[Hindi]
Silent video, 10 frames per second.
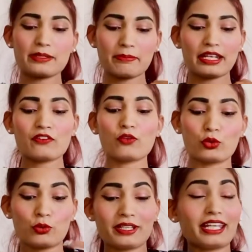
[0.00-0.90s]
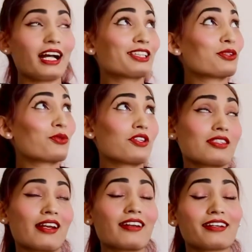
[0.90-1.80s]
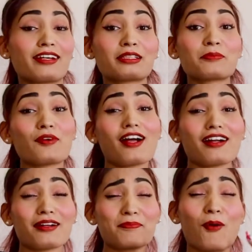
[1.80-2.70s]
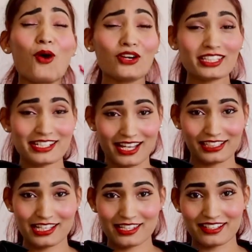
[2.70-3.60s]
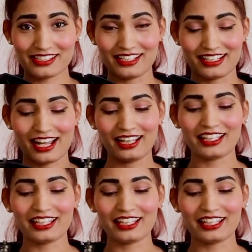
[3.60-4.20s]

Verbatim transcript: जब मैंने फोटो में देखा था तो इस तरह लग रहा था बहुत ही ज़्यादा सेक्सी लग रहा